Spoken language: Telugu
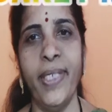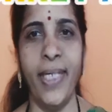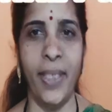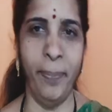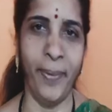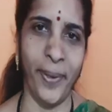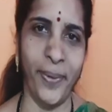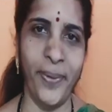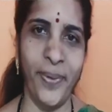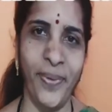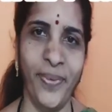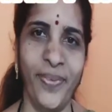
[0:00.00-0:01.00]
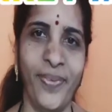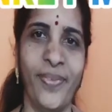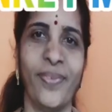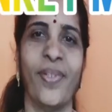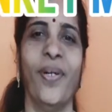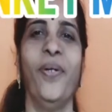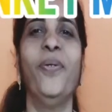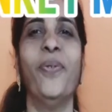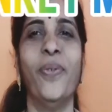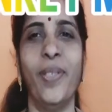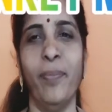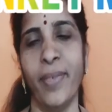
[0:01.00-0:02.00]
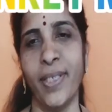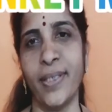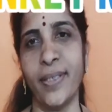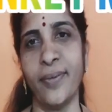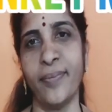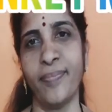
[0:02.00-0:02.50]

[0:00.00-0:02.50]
కథ పేరు కోతి మనసు